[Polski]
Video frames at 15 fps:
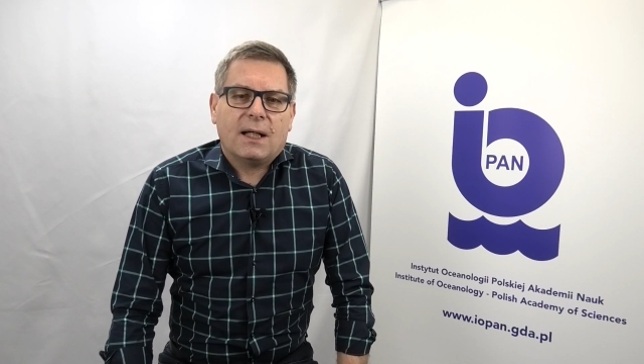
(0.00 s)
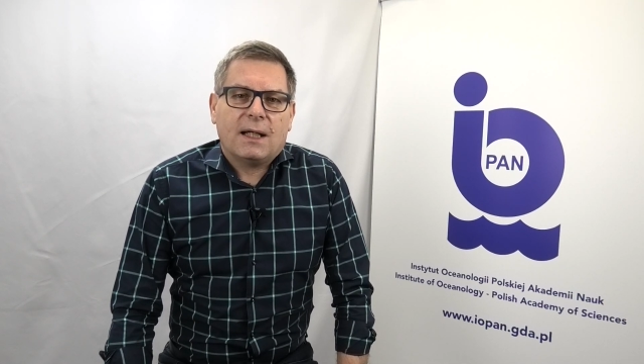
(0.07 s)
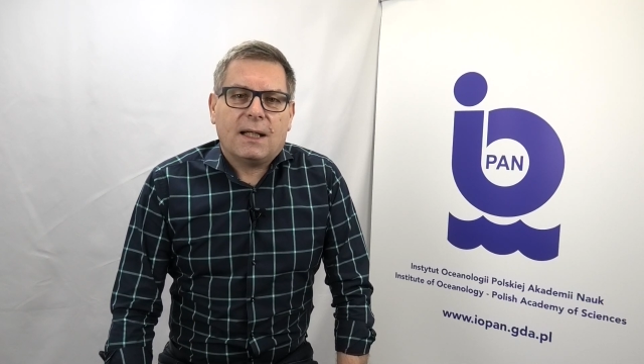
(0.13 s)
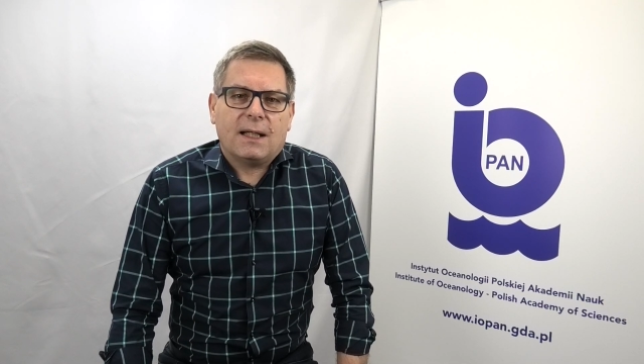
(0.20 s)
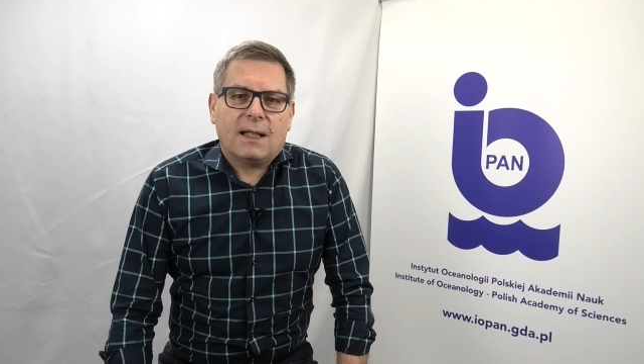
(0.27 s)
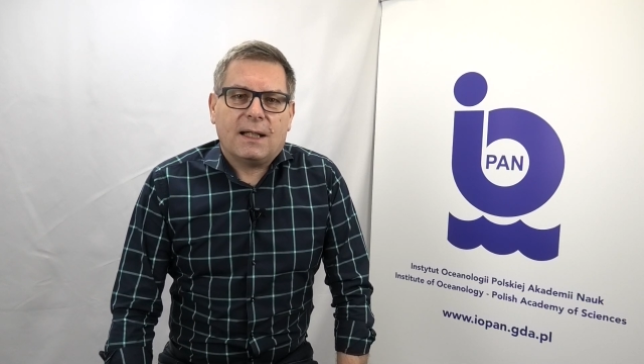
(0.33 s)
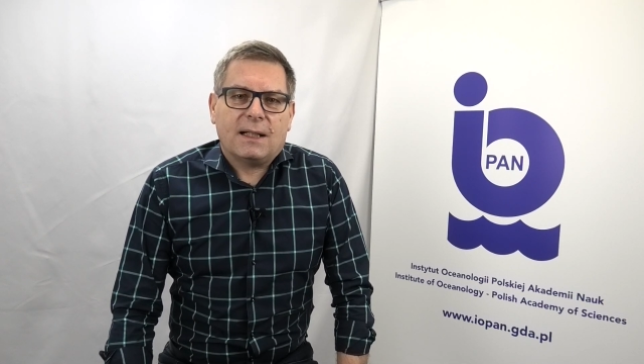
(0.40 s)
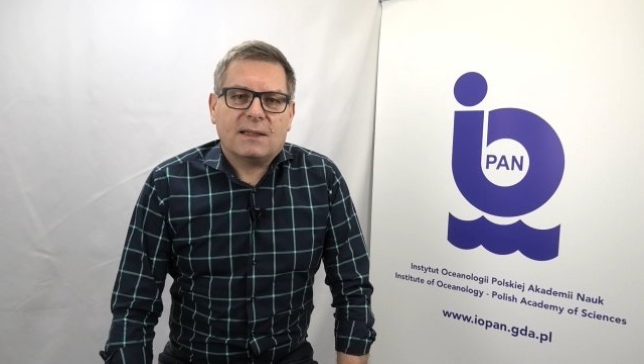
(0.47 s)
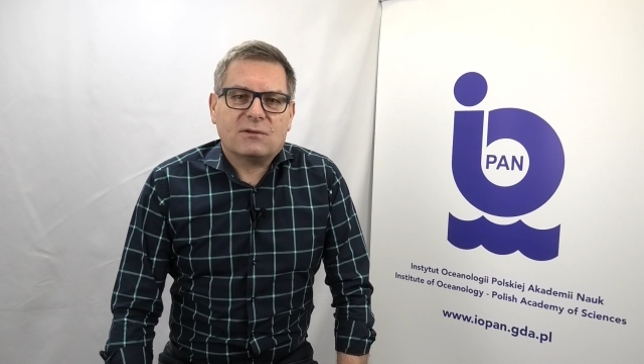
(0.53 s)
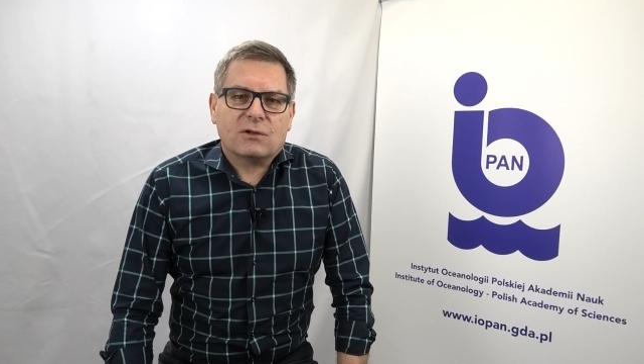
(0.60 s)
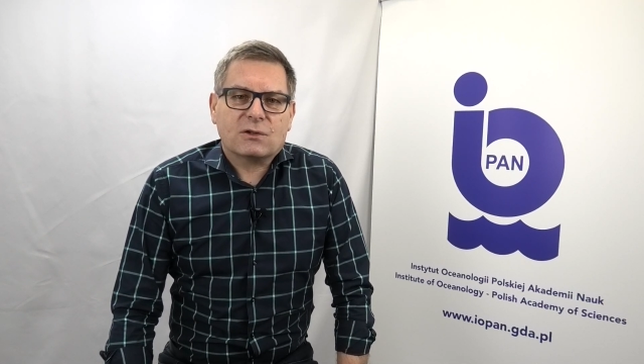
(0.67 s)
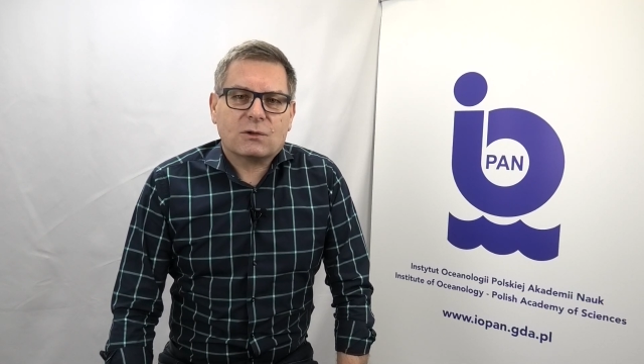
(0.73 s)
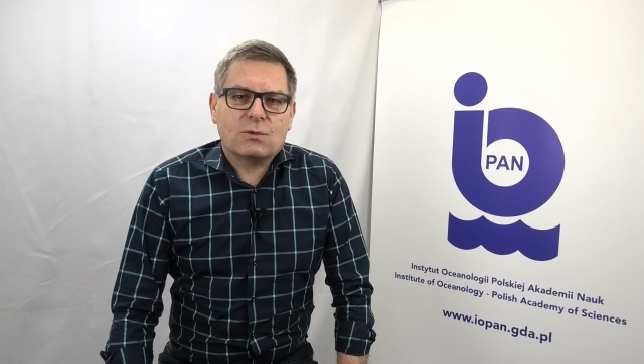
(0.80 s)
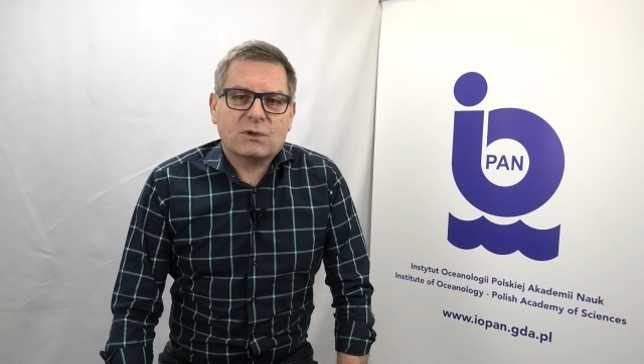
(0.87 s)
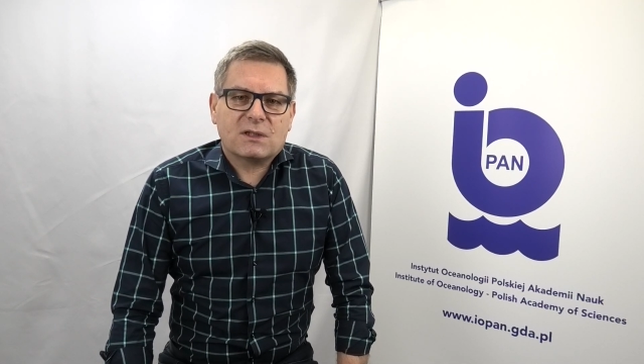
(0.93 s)
W
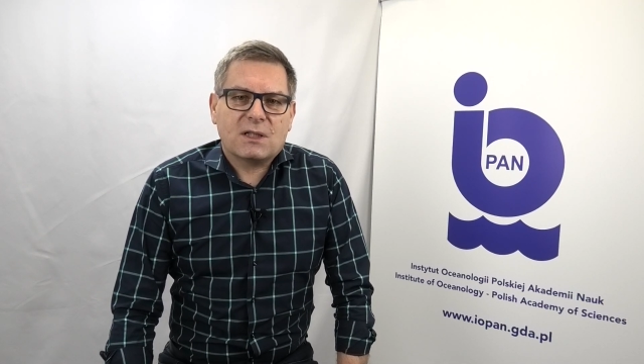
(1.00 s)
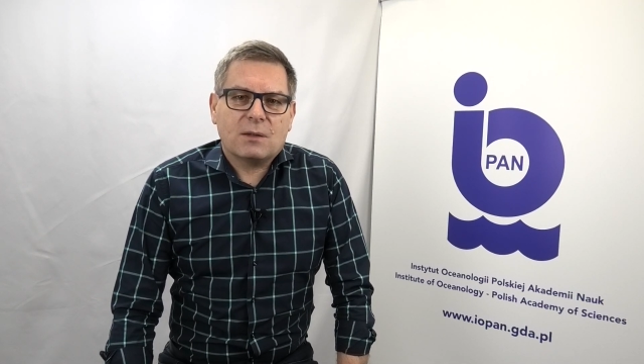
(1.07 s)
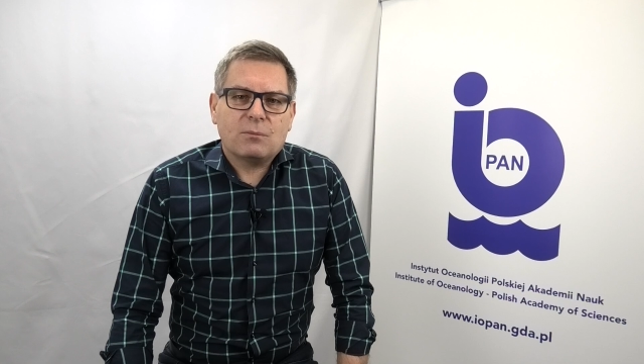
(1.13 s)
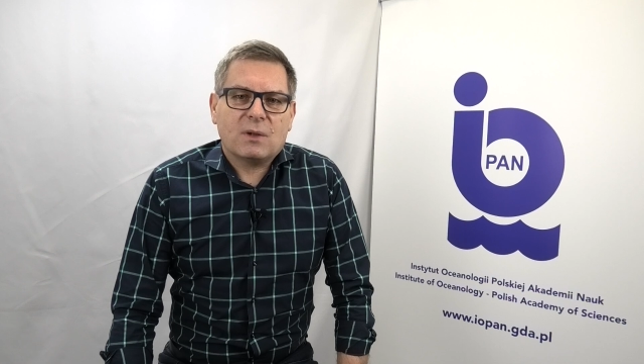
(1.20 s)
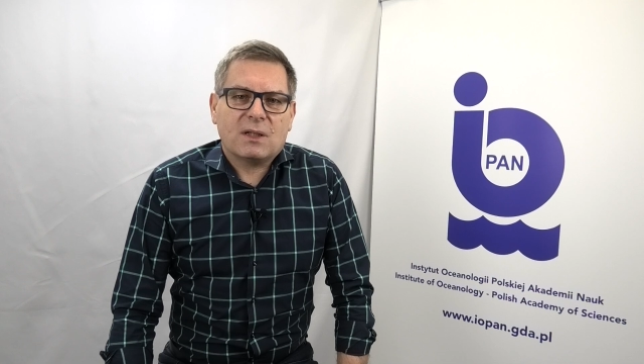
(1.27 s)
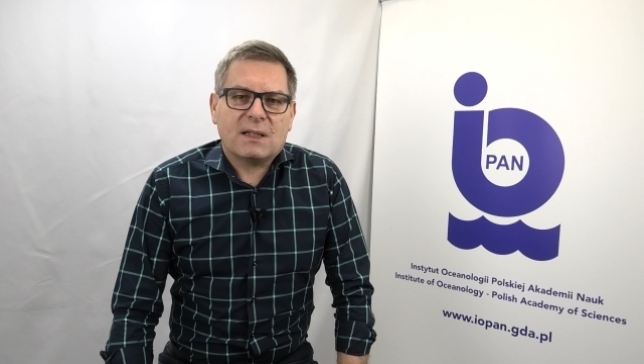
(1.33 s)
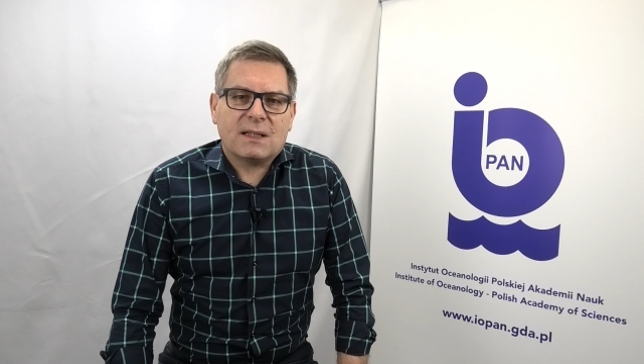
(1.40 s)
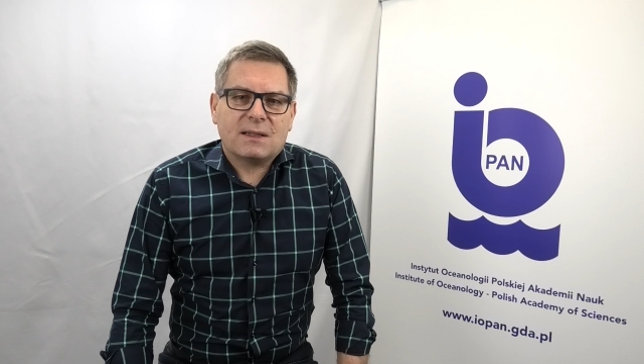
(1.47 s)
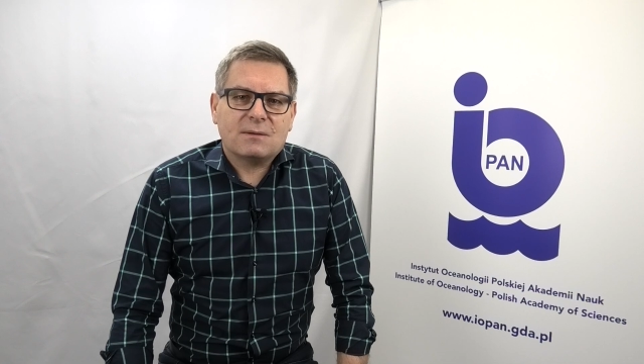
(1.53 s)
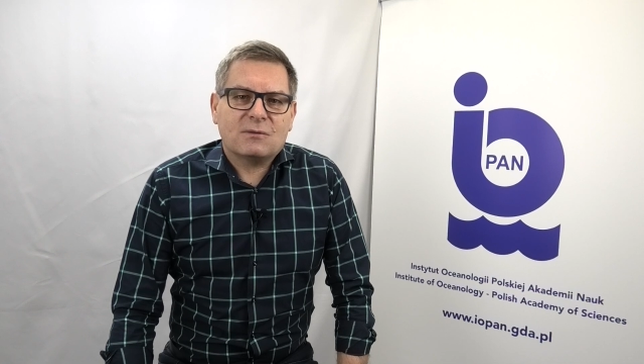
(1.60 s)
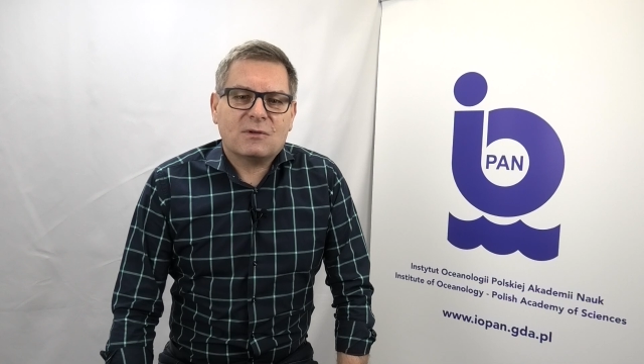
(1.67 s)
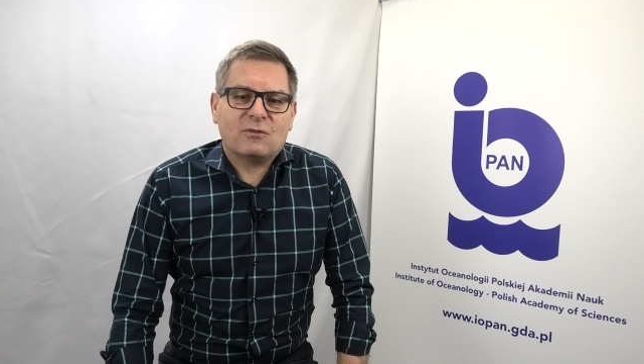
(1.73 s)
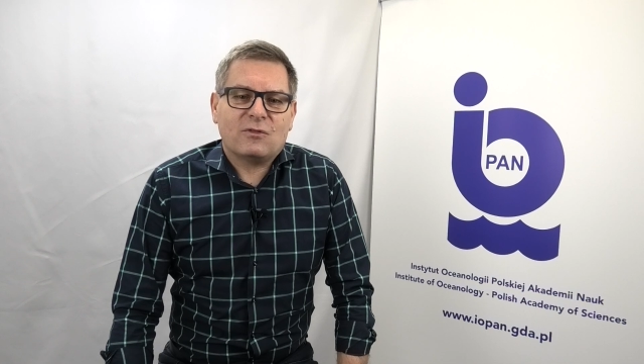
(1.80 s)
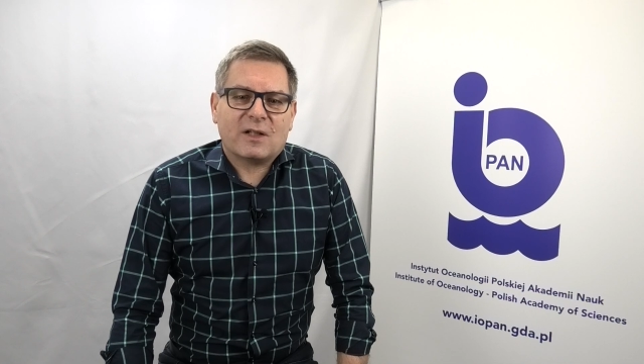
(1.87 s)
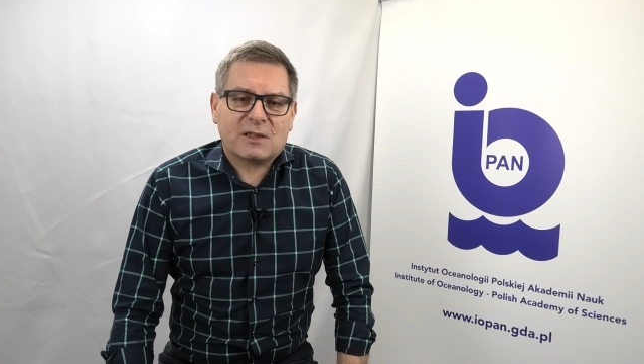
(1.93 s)
związku z tym jednym
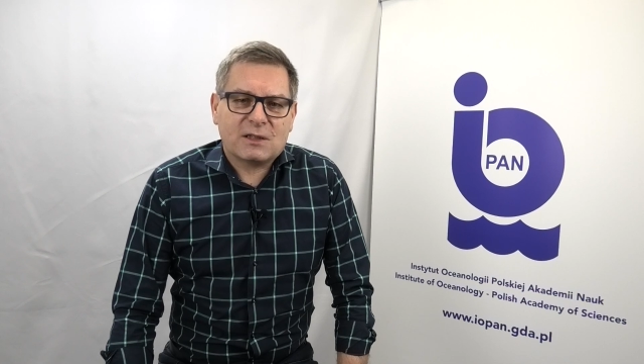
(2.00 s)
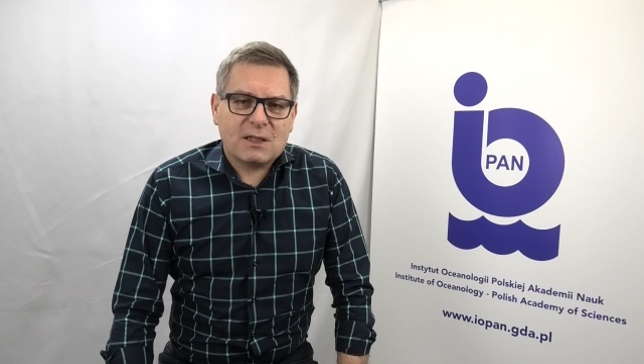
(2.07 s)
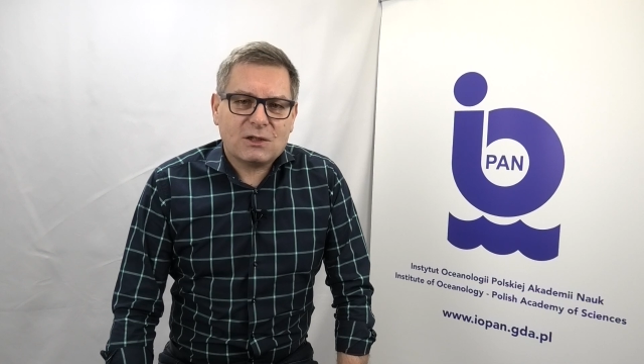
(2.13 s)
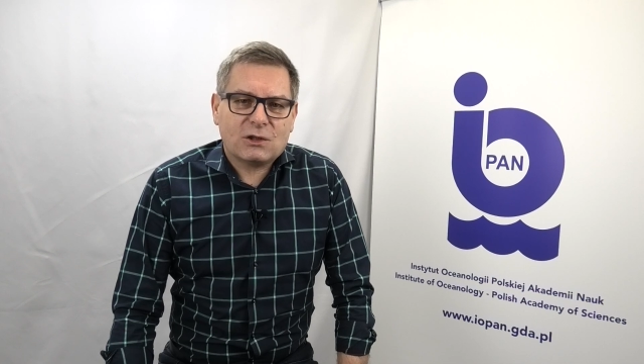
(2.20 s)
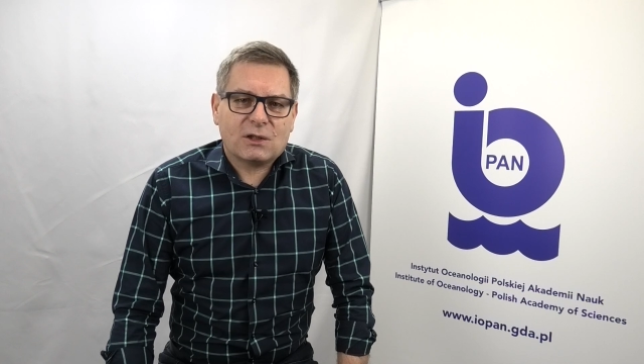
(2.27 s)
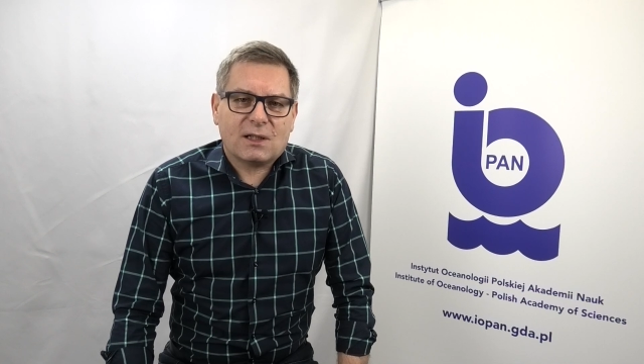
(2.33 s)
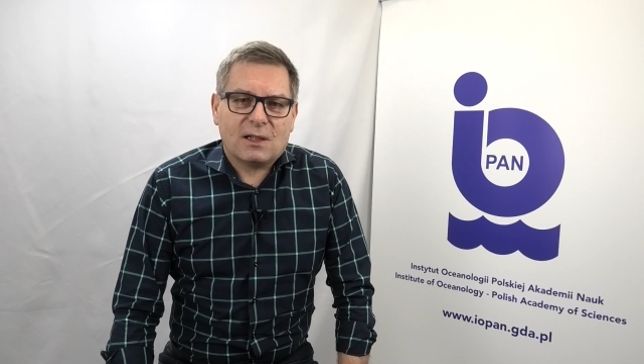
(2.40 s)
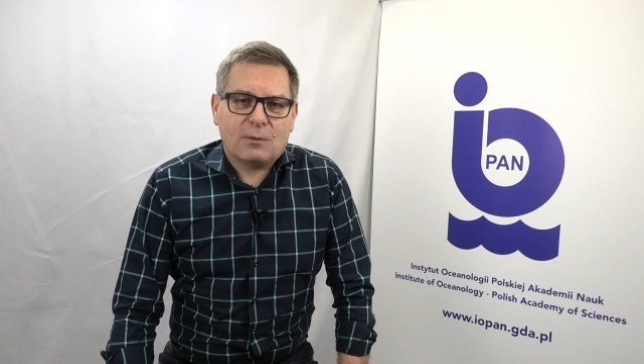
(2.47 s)
z ważniejszych